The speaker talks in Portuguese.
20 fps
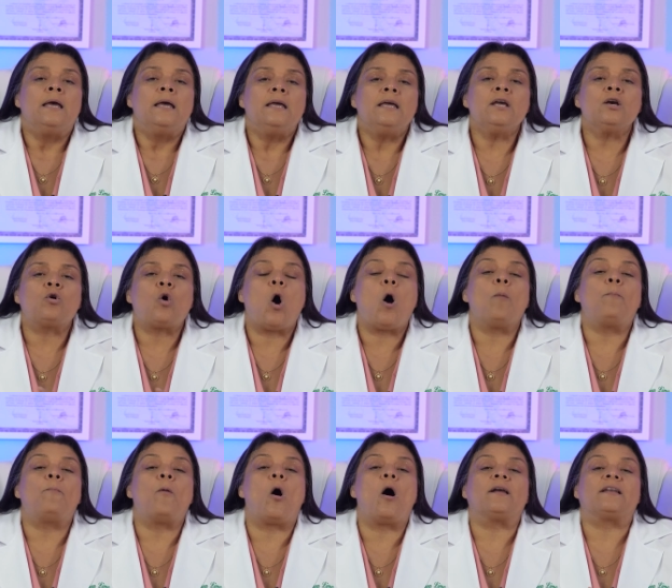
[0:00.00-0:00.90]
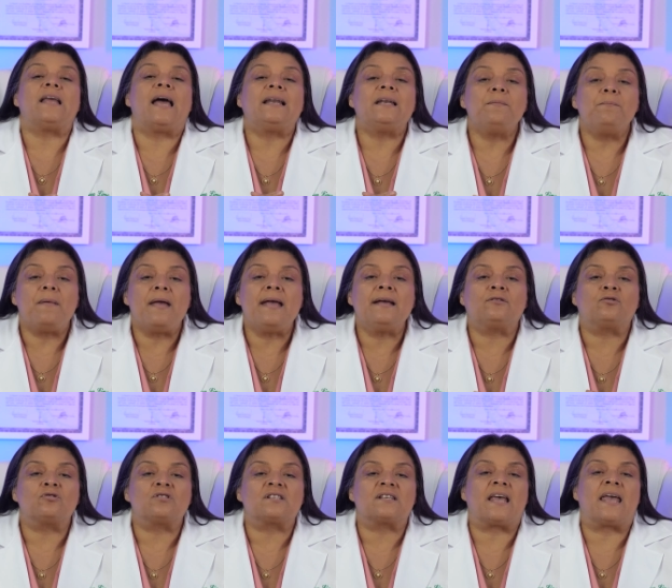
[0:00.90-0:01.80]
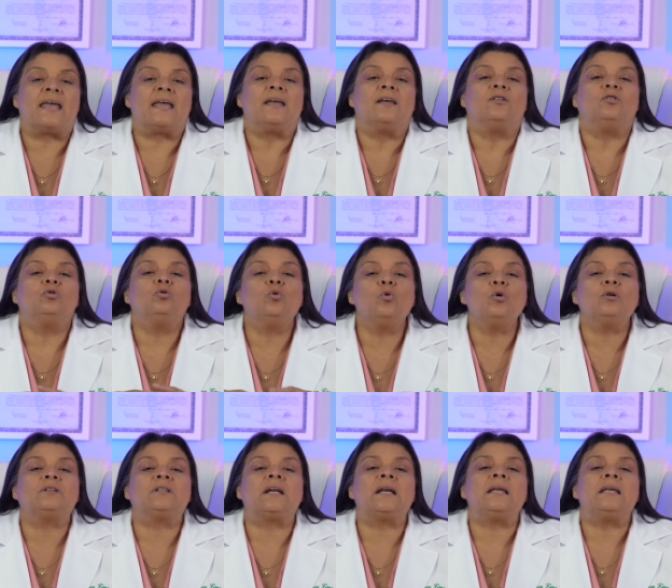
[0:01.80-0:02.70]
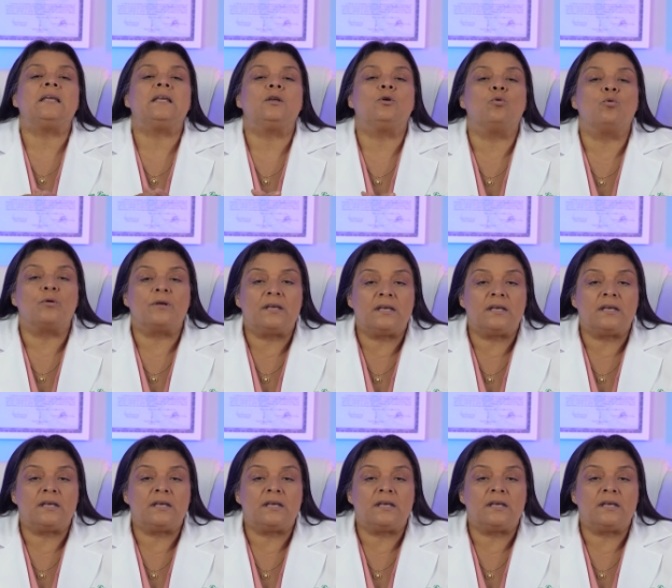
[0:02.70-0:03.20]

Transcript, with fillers: Incorpore alimentos que nutrem o